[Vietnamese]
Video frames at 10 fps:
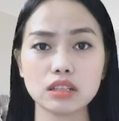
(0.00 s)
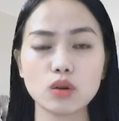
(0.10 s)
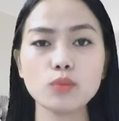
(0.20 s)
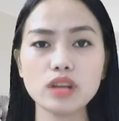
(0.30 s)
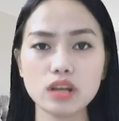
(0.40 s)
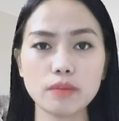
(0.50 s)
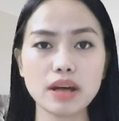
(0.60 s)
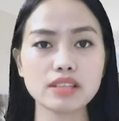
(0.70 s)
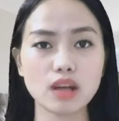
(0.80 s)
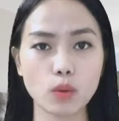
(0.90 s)
cũng đừng
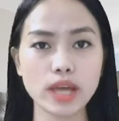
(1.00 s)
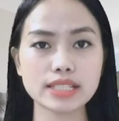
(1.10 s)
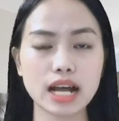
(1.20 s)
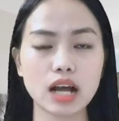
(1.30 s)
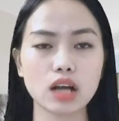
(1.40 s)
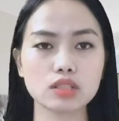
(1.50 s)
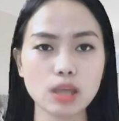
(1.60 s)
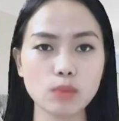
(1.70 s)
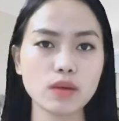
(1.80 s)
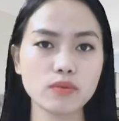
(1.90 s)
bao giờ quên rằng
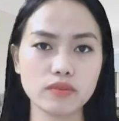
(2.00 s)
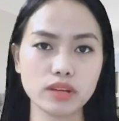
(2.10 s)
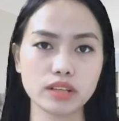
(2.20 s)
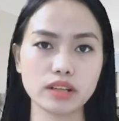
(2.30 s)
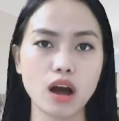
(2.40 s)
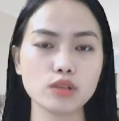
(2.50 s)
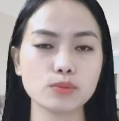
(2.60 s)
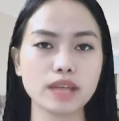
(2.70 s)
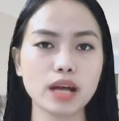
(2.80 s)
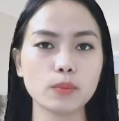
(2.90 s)
song song với việc đó
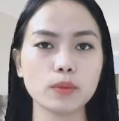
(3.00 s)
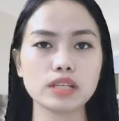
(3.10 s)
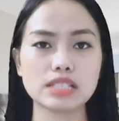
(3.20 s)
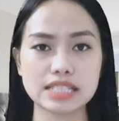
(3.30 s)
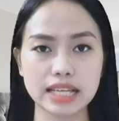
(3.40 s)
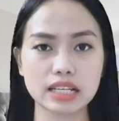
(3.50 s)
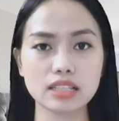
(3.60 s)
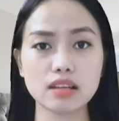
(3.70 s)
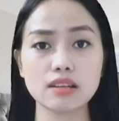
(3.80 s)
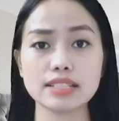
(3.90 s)
chúng ta cũng cần dành
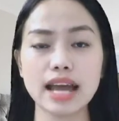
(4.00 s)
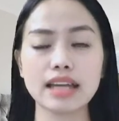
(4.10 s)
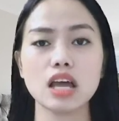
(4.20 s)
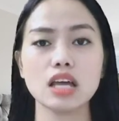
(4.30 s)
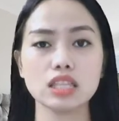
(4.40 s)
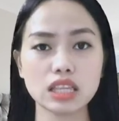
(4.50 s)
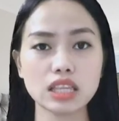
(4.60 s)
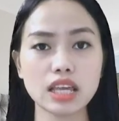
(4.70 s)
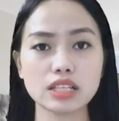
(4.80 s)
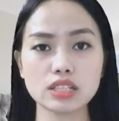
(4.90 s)
cái thời gian nhất
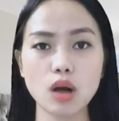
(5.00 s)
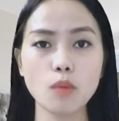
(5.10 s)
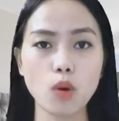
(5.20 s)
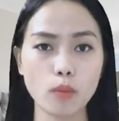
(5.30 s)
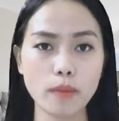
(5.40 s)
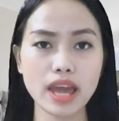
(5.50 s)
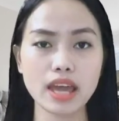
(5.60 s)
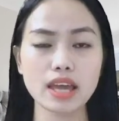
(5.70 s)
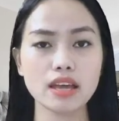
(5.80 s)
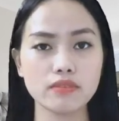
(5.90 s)
định cho bố
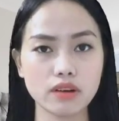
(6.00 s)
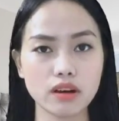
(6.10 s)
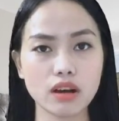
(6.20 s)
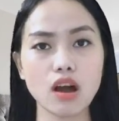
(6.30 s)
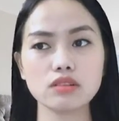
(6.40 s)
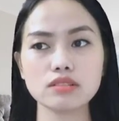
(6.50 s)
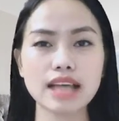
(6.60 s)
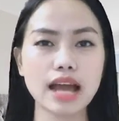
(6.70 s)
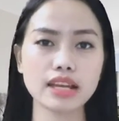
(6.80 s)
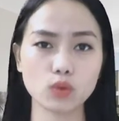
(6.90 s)
mẹ vợ con
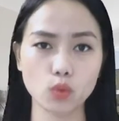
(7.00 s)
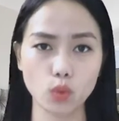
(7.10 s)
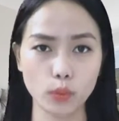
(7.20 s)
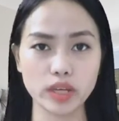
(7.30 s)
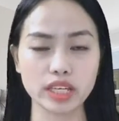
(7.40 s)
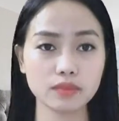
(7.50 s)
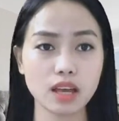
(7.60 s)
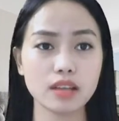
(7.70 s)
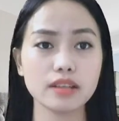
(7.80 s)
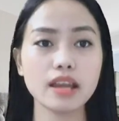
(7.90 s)
gia đình của mình
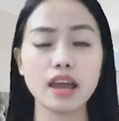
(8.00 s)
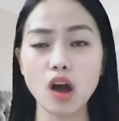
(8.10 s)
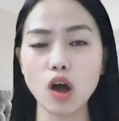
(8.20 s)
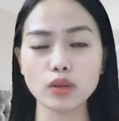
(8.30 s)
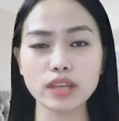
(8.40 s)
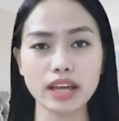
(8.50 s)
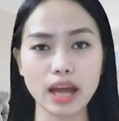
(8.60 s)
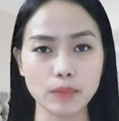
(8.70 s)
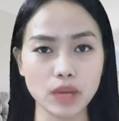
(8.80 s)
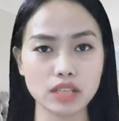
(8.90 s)
để họ có thể
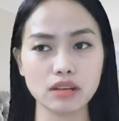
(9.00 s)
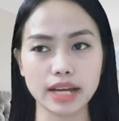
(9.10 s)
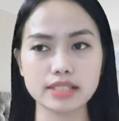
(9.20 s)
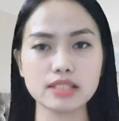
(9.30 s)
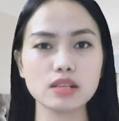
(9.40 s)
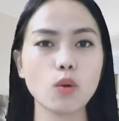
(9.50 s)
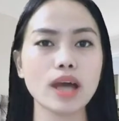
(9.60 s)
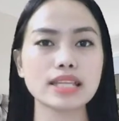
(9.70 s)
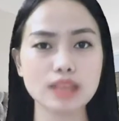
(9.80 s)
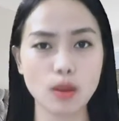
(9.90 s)
cảm nhận được cái sự
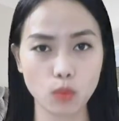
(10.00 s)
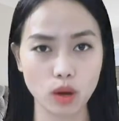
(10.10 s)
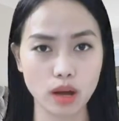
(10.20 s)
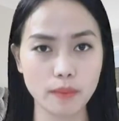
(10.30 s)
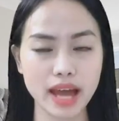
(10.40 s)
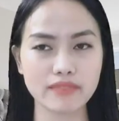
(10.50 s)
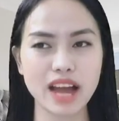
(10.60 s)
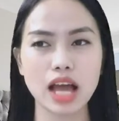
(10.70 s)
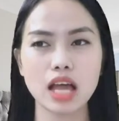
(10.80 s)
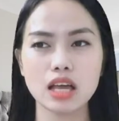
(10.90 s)
quan trọng của các bạn
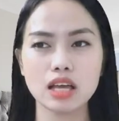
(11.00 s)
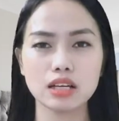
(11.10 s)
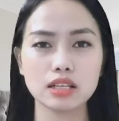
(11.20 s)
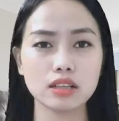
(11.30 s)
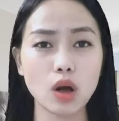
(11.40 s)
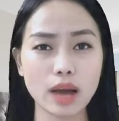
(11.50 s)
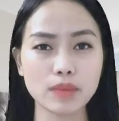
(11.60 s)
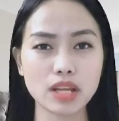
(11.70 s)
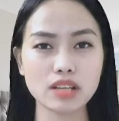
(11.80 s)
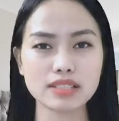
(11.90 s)
và họ
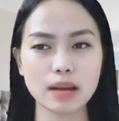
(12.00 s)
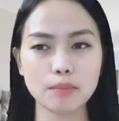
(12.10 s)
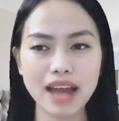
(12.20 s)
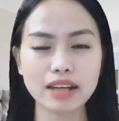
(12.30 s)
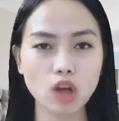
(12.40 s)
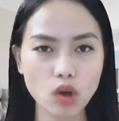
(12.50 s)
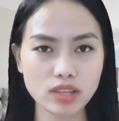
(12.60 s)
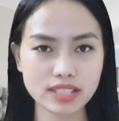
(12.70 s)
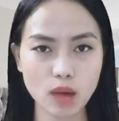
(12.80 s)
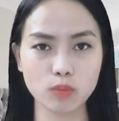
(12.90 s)
cảm nhận được rằng bạn
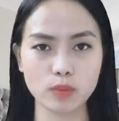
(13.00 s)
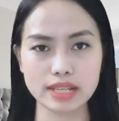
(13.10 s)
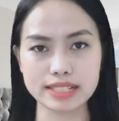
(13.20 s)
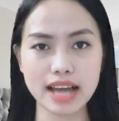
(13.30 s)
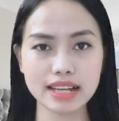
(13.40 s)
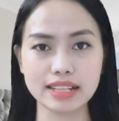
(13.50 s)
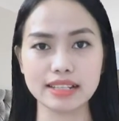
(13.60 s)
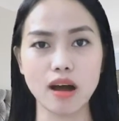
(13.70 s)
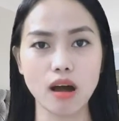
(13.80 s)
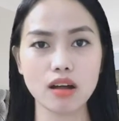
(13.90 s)
coi trọng cái gia
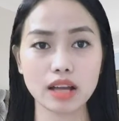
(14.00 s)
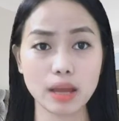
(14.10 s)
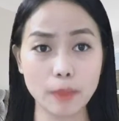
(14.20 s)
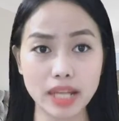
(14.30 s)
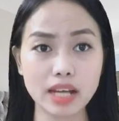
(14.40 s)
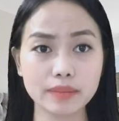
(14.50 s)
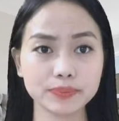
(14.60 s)
đình đó các bạn nhé